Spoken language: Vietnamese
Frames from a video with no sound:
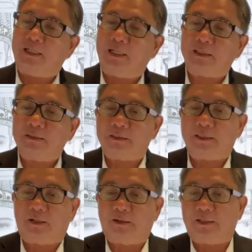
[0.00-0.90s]
hết con
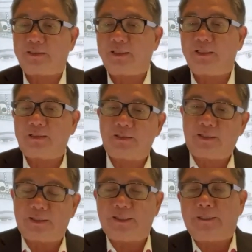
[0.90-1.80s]
voi rồi tới
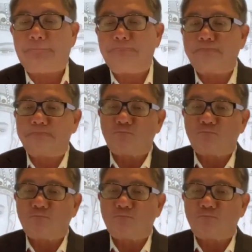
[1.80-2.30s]
con uh,